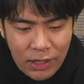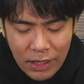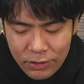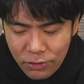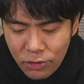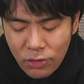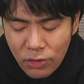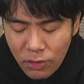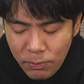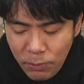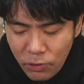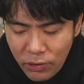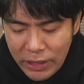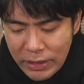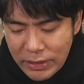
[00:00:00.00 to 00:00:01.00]
あと、
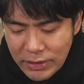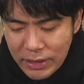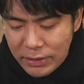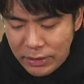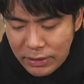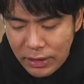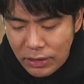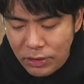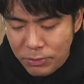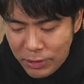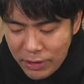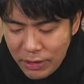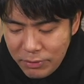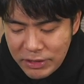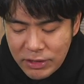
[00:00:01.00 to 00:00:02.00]
防衛で使った、例えば
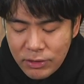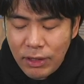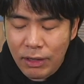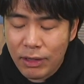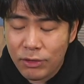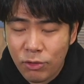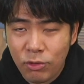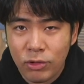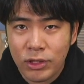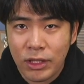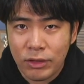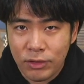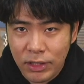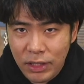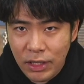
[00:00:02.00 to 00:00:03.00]
エルウィズとかが残っ
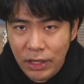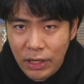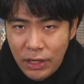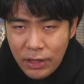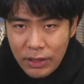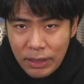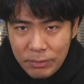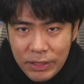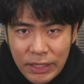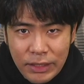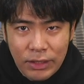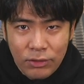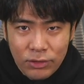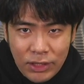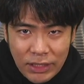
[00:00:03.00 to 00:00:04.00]
た時に、
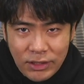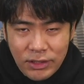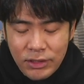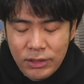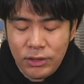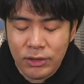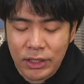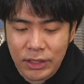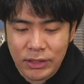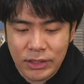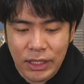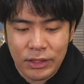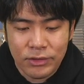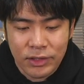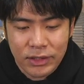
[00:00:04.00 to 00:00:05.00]
ラムライダーを足すっていう
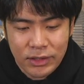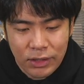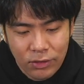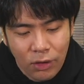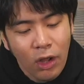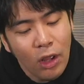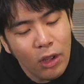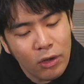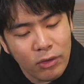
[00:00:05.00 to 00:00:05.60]
形があるんですけど、